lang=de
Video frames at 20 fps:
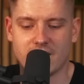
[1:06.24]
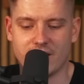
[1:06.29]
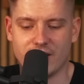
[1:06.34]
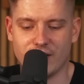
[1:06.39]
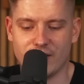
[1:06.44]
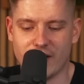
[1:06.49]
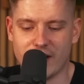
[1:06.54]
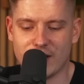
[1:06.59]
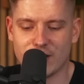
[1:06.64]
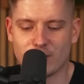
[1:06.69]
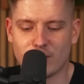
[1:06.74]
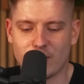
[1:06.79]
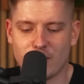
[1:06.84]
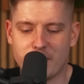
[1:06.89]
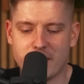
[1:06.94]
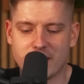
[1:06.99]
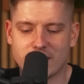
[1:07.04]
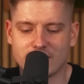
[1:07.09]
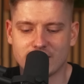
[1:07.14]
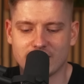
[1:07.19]
Äh, wenn es um den
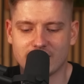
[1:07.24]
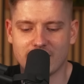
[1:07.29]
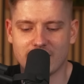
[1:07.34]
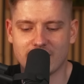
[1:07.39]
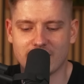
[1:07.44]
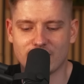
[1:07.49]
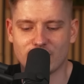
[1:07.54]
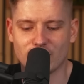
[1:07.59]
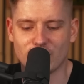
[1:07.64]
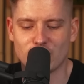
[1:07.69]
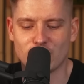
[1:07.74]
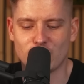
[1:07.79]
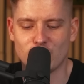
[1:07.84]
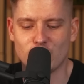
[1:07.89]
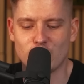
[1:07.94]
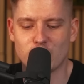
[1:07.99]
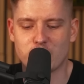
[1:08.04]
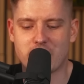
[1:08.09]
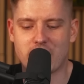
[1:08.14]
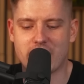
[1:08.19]
besten deutschen
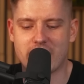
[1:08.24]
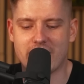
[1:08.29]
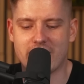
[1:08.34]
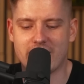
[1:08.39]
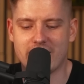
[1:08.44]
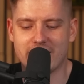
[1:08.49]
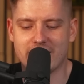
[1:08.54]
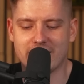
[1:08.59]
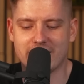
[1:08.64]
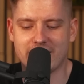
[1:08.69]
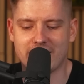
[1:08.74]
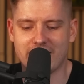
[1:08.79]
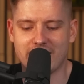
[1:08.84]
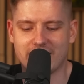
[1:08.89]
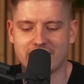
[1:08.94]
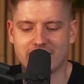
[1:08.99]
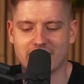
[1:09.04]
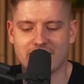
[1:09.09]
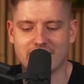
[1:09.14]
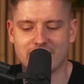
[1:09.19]
YouTube-Kanal
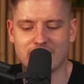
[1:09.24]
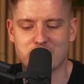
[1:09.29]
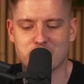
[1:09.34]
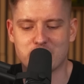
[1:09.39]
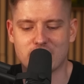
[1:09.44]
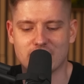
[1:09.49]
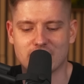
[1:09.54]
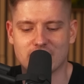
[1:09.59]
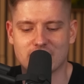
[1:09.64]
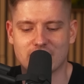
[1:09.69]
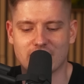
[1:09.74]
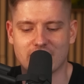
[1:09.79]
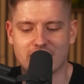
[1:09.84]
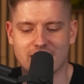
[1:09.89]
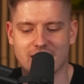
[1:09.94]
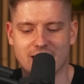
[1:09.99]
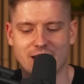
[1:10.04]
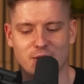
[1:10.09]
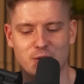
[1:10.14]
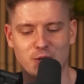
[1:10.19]
geht, dann gibt es
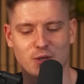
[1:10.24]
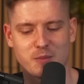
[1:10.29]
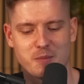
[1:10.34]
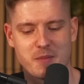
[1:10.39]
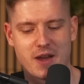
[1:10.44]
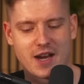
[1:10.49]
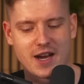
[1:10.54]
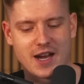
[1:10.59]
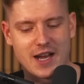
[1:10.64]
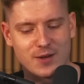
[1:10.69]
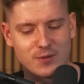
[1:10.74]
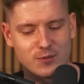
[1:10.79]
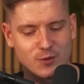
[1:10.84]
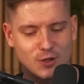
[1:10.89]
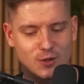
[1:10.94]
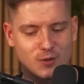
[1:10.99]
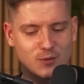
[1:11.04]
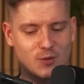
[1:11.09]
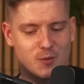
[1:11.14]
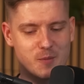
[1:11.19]
äh, natürlich mehrere
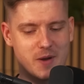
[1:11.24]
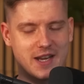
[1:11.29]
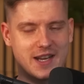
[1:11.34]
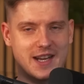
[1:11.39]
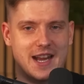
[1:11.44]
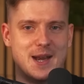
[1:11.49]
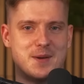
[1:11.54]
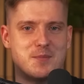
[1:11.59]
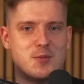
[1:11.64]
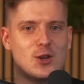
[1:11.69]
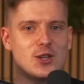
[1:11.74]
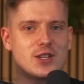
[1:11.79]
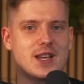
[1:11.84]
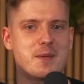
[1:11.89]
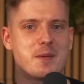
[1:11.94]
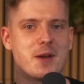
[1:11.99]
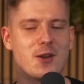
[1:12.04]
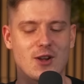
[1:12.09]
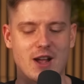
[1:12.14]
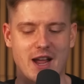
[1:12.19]
Antworten für meine Geldbörse,
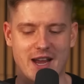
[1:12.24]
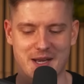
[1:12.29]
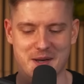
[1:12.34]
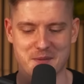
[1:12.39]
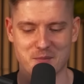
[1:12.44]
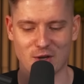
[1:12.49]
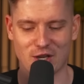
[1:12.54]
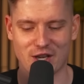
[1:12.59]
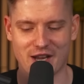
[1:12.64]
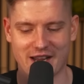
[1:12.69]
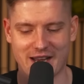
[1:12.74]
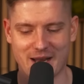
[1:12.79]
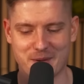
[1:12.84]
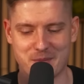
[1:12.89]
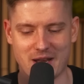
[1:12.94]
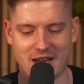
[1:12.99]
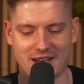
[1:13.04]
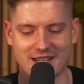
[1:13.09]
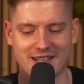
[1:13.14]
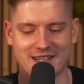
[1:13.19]
aber nur eine Montana
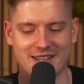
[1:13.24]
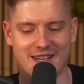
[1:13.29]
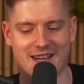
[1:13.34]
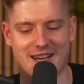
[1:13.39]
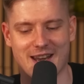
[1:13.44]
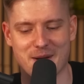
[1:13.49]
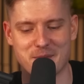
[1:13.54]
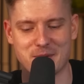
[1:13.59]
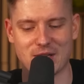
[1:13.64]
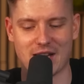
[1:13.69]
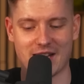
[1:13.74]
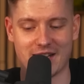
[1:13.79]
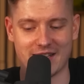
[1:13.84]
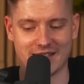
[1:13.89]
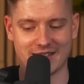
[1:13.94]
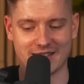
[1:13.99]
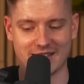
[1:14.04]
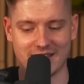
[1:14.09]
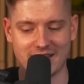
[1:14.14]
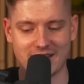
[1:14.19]
Black. Den habe ich
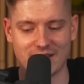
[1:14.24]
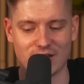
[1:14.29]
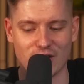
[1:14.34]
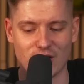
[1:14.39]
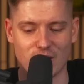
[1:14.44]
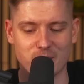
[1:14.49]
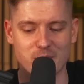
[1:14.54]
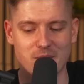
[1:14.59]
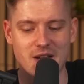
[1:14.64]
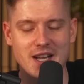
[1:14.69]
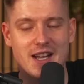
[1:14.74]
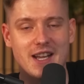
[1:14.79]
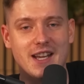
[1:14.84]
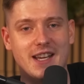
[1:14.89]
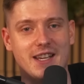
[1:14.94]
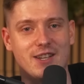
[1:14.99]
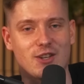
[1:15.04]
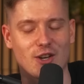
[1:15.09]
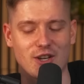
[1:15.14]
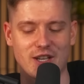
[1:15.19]
allerdings nicht genommen.
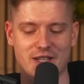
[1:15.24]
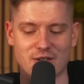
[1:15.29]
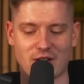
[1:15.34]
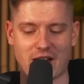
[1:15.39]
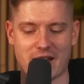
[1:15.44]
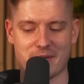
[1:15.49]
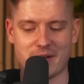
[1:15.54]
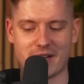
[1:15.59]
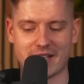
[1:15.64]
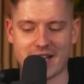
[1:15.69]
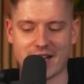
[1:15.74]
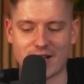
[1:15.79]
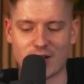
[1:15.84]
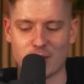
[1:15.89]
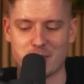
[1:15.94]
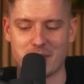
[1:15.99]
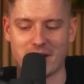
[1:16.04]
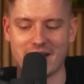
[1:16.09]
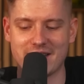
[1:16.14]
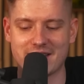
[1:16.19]
Ich könnte jetzt auch einfach
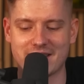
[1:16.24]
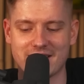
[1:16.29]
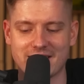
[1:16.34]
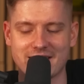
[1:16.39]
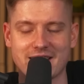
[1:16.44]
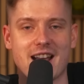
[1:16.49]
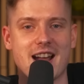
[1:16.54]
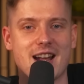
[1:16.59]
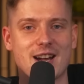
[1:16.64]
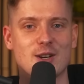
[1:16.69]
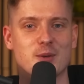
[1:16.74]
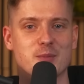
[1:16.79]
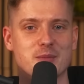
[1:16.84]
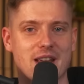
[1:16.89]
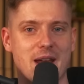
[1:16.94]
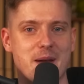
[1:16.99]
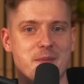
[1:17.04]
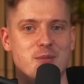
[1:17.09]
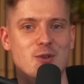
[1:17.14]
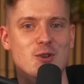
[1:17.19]
Jakob Rätsel sagen, um
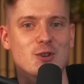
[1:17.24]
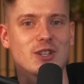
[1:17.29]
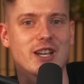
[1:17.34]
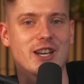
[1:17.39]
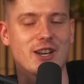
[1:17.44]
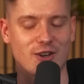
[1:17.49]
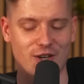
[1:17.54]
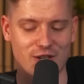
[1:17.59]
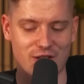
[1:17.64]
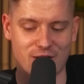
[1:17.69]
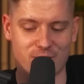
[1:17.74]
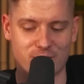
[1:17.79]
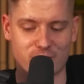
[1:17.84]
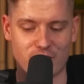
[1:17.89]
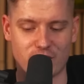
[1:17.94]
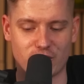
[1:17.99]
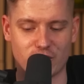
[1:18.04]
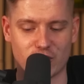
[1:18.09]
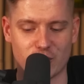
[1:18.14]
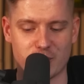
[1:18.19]
seinen Punkt in der heutigen
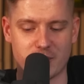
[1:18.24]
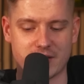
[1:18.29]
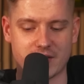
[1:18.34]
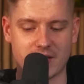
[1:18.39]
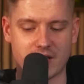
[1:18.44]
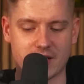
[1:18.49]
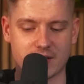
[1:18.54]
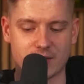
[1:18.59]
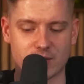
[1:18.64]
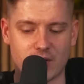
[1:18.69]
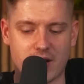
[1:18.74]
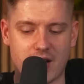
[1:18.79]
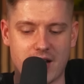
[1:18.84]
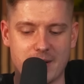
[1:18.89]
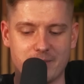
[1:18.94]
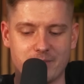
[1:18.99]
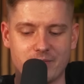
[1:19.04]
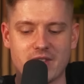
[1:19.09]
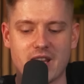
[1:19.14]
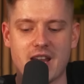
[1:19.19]
Folge schon mal sicher zu
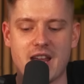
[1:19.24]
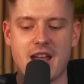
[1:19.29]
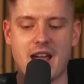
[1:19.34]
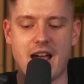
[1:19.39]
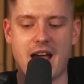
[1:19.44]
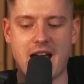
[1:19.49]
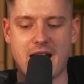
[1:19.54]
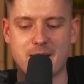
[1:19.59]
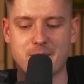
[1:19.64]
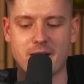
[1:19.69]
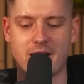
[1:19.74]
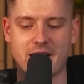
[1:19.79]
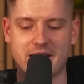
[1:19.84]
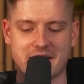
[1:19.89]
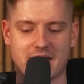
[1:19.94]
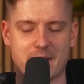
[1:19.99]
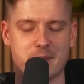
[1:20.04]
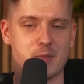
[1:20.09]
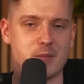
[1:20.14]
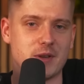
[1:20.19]
haben. Aber
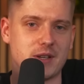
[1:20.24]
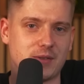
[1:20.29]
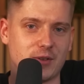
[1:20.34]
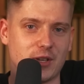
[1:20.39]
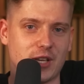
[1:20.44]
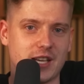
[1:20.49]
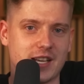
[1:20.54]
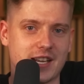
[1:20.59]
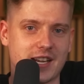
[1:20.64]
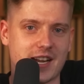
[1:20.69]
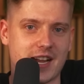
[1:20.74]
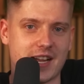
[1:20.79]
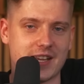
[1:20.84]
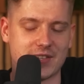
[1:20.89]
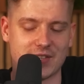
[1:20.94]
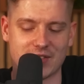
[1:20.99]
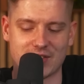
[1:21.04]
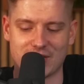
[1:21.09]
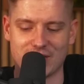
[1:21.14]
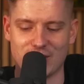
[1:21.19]
ich habe mich für den
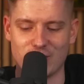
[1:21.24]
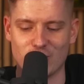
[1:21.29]
krassesten